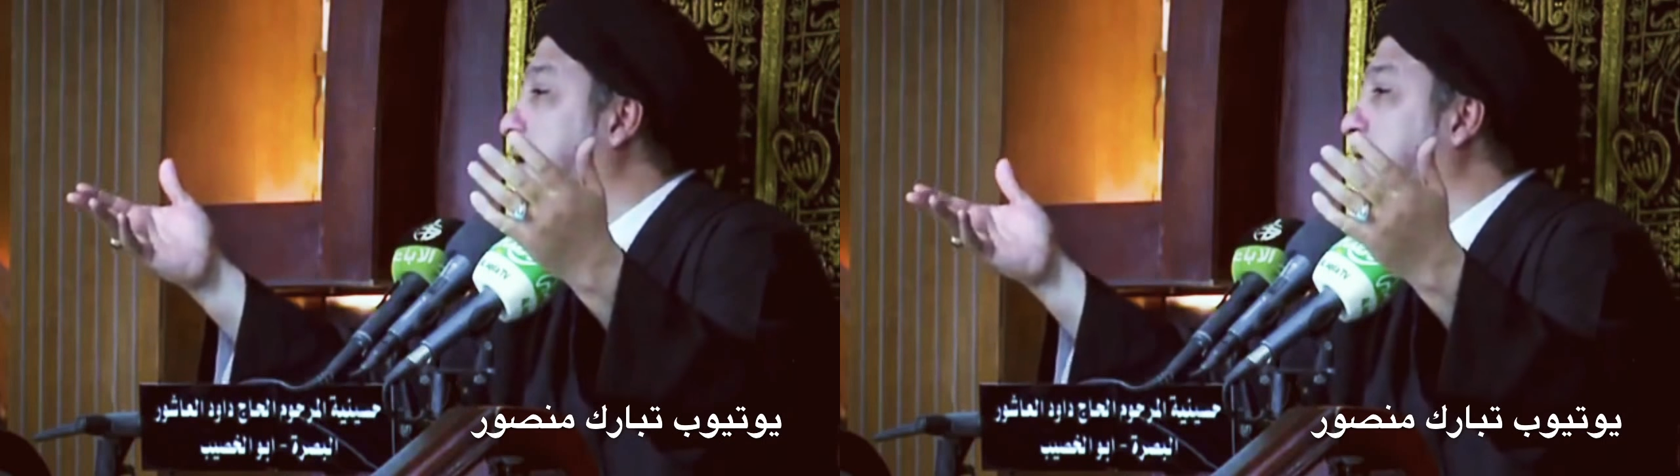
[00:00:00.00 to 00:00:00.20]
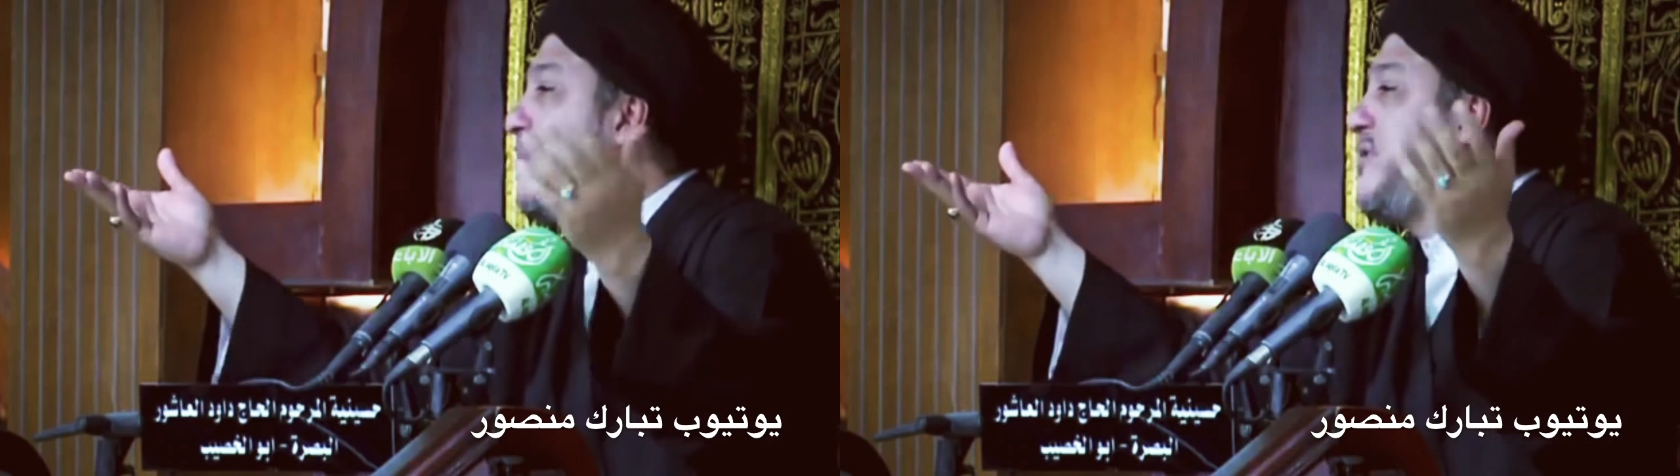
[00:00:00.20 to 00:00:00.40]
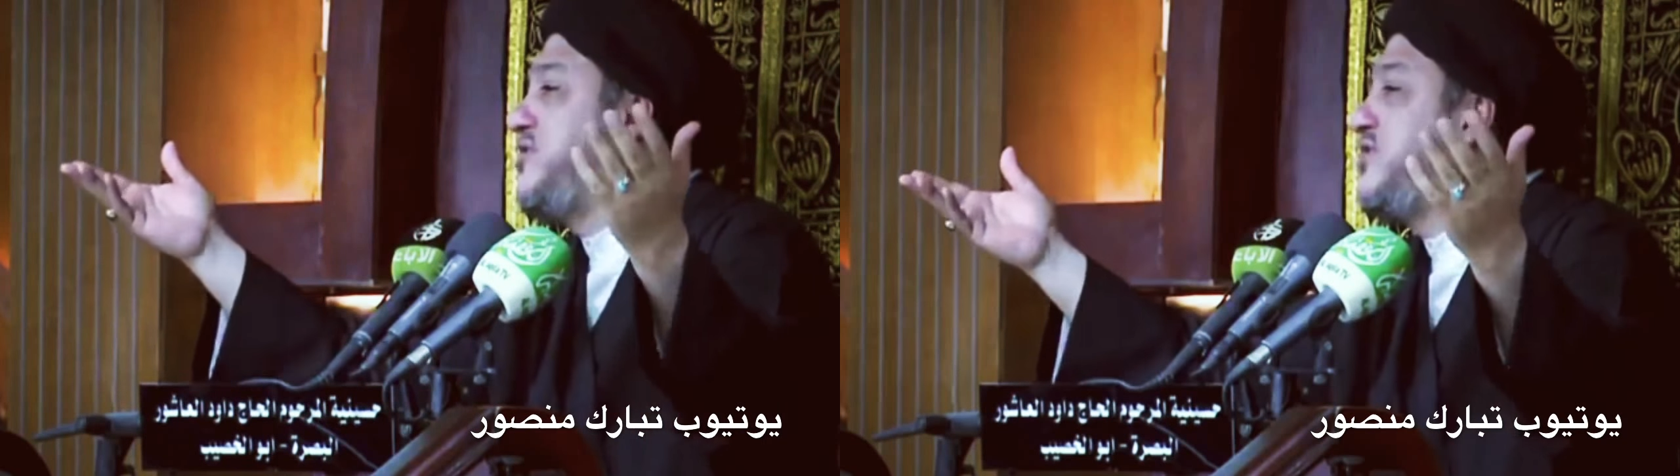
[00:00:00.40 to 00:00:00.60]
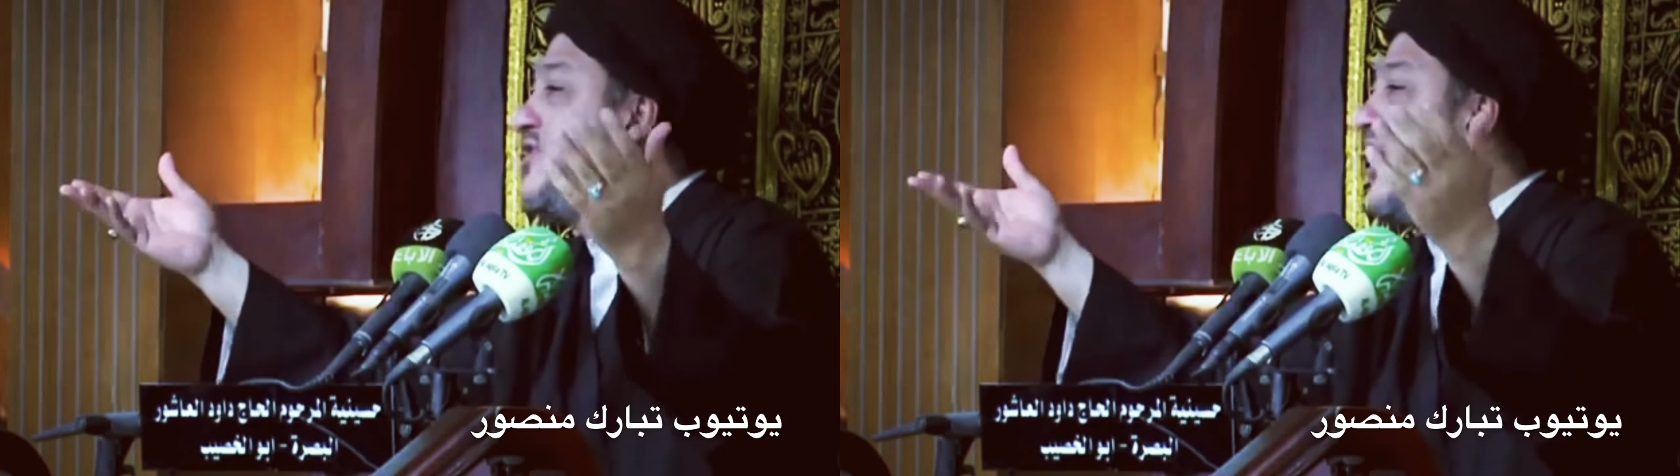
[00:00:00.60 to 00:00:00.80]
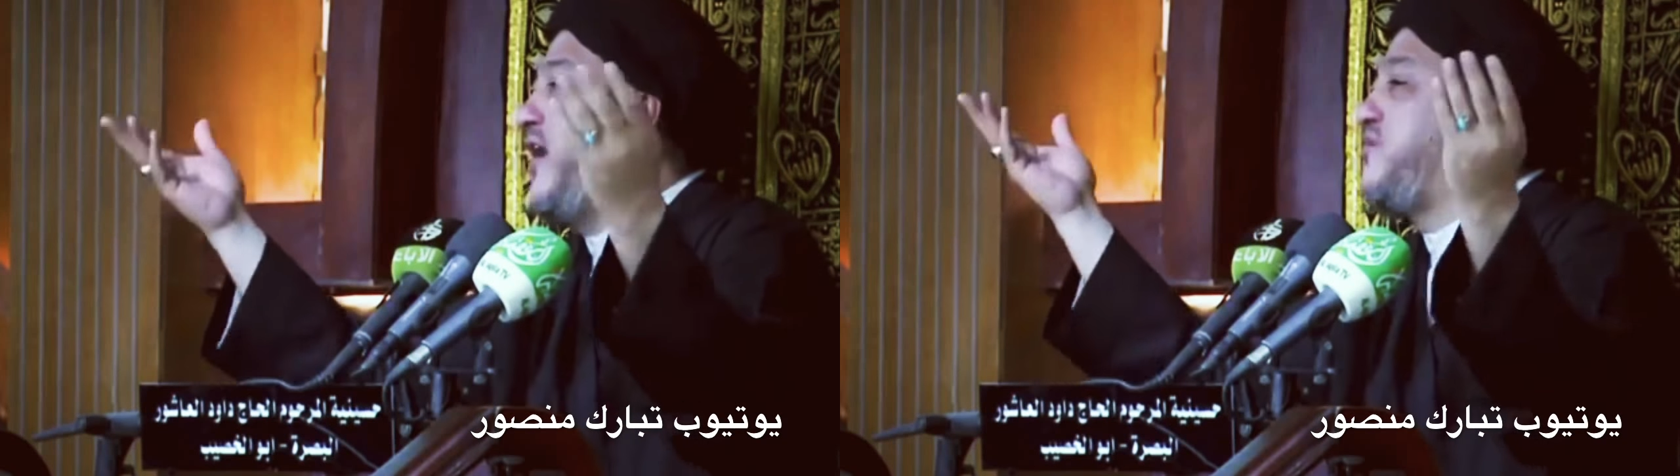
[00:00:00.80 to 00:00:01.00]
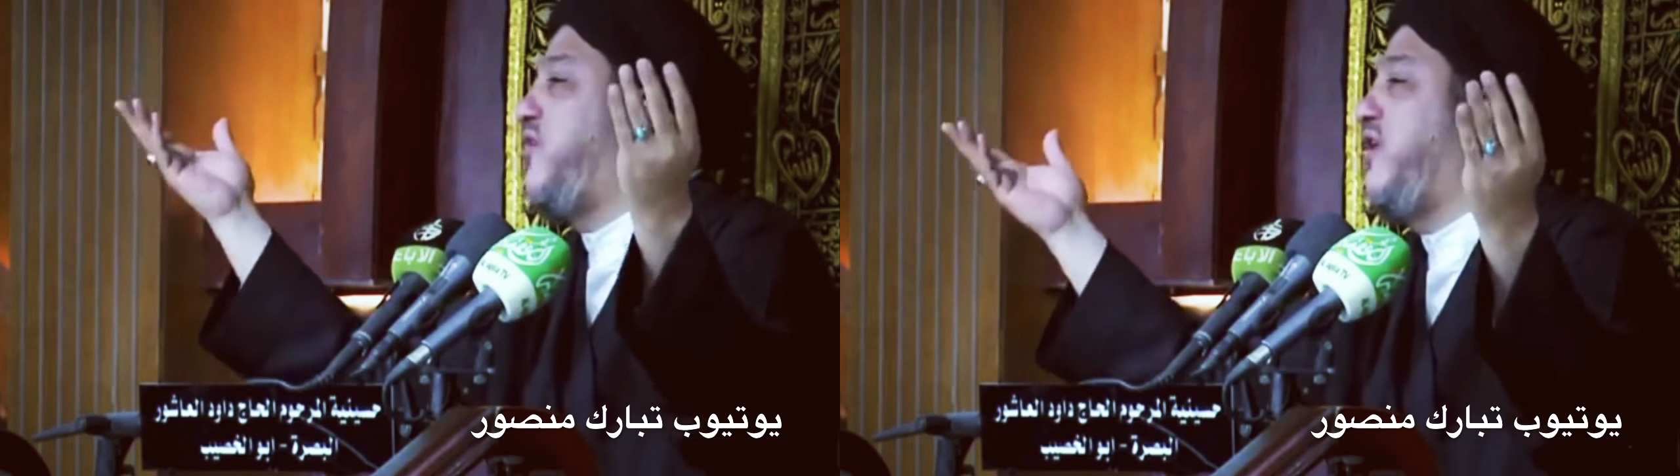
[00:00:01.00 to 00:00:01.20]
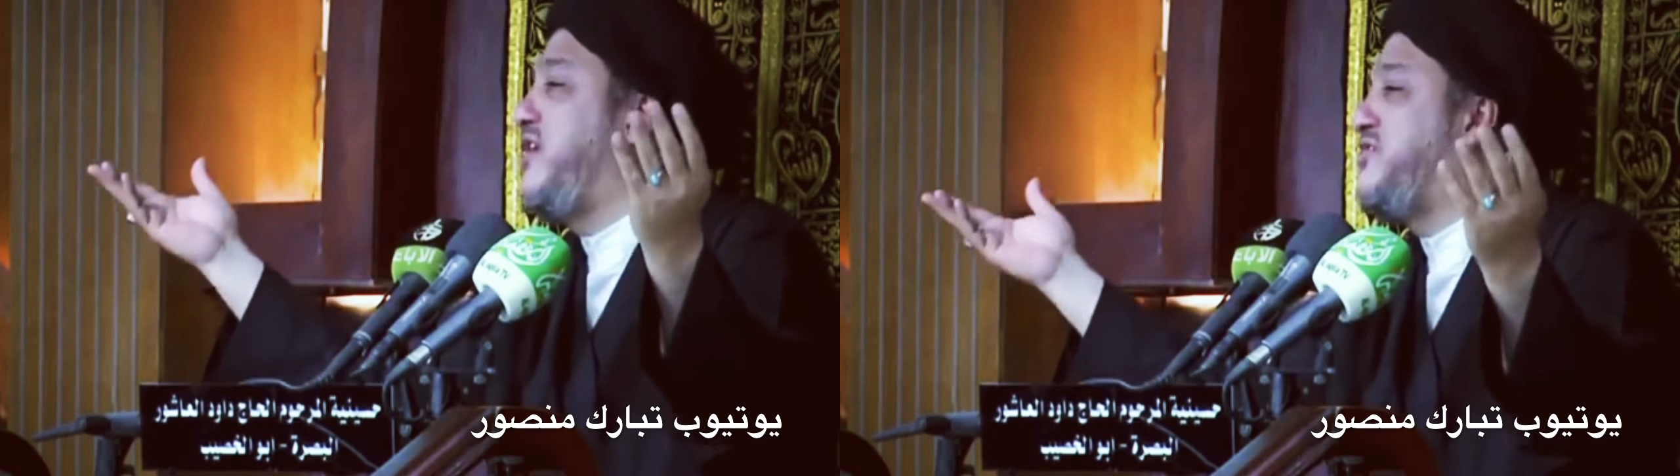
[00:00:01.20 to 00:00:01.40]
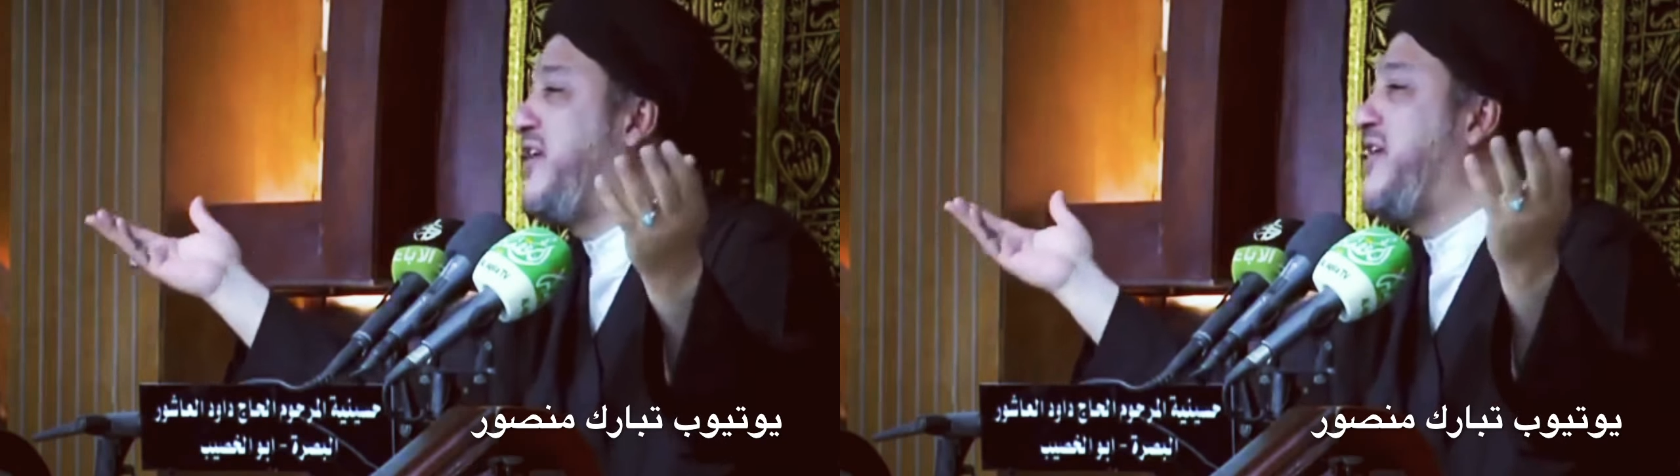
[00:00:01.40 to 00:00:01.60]
انت ما تدري راح تروح
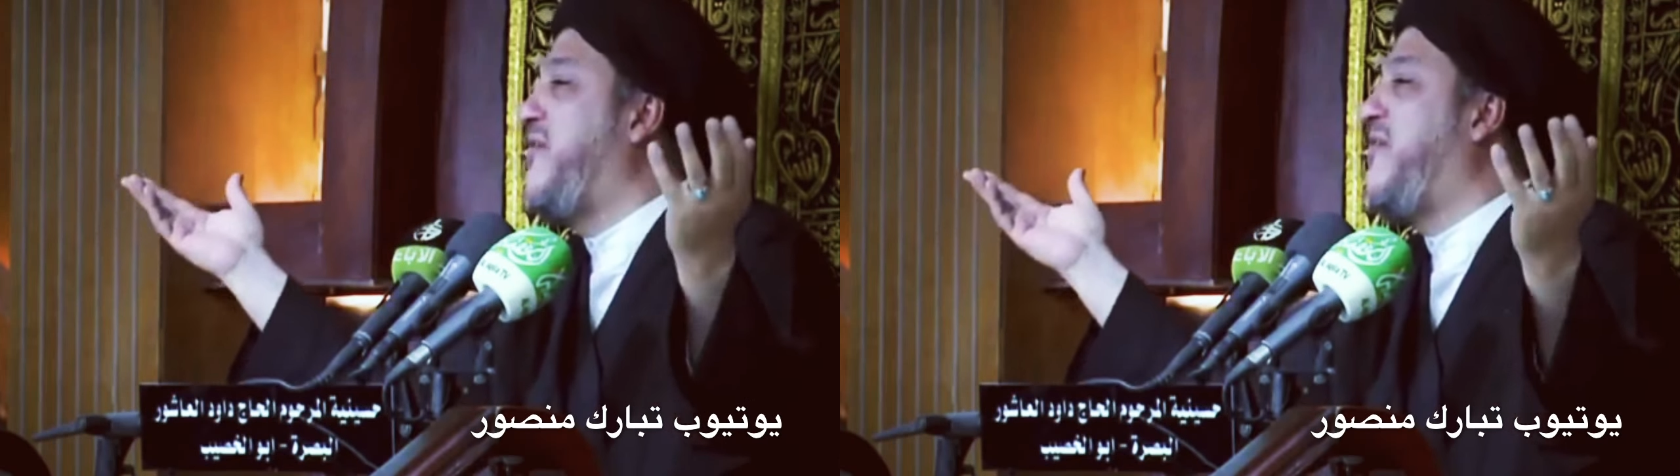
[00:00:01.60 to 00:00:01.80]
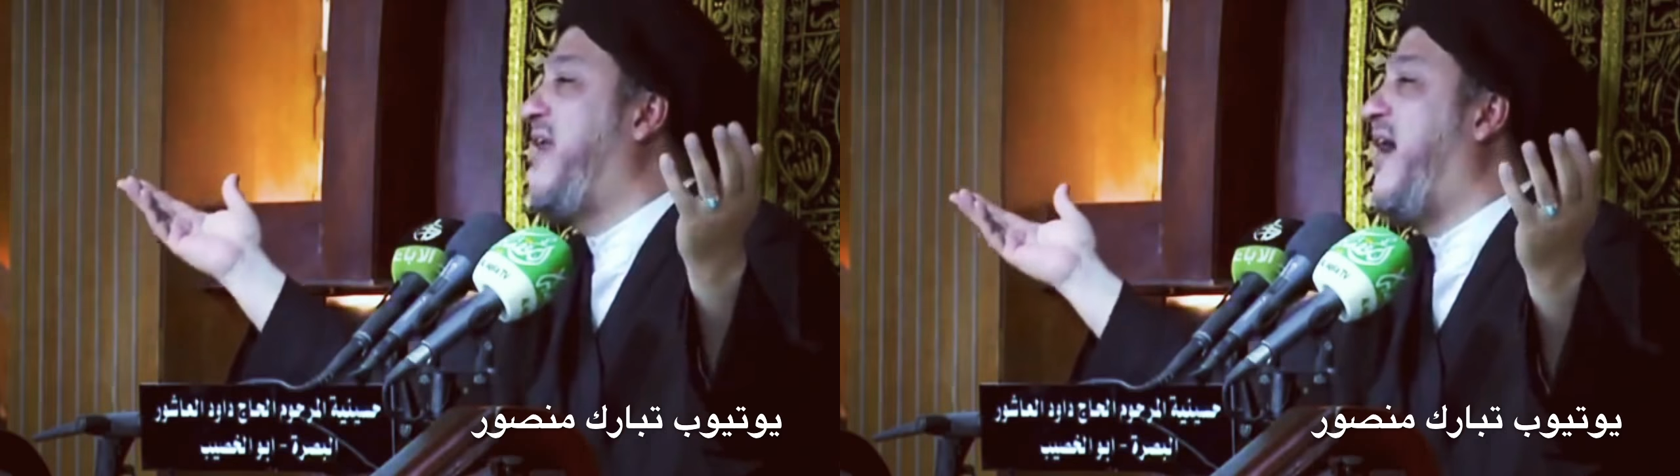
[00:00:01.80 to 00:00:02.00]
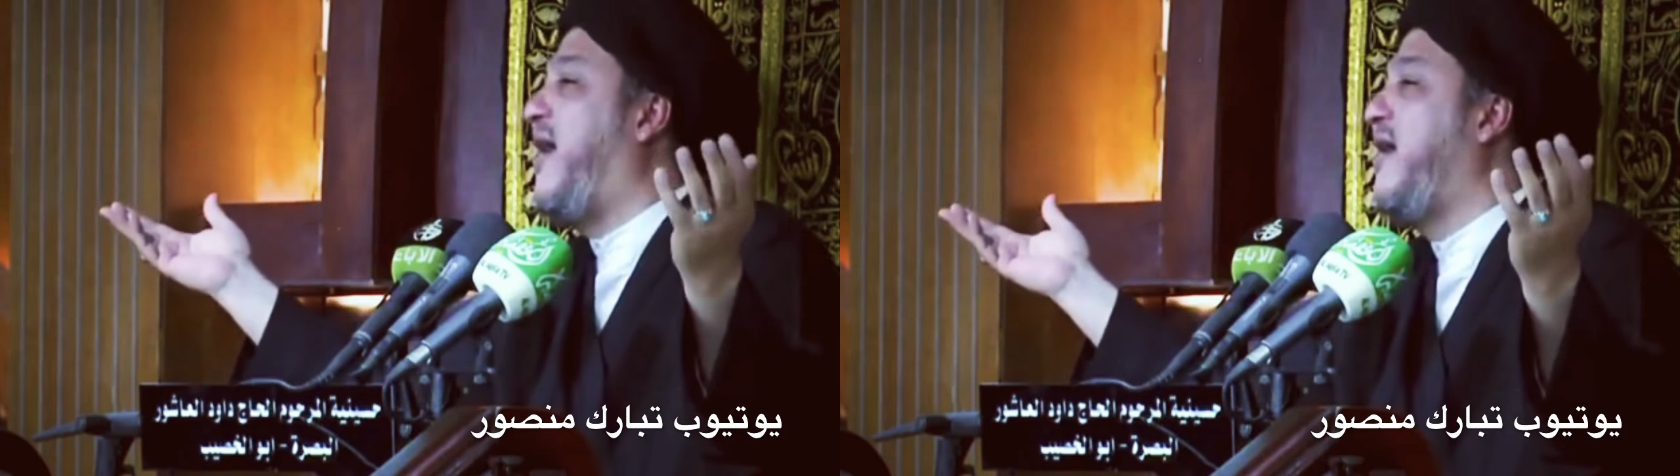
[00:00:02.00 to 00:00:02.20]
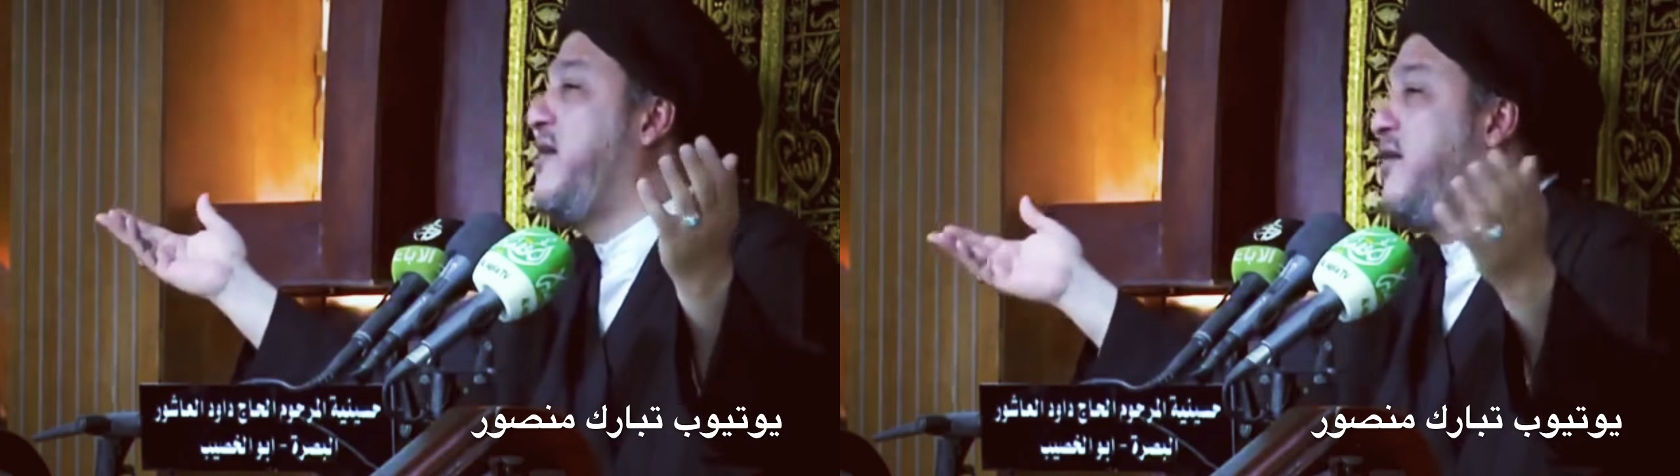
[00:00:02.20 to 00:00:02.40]
للجنه لو لا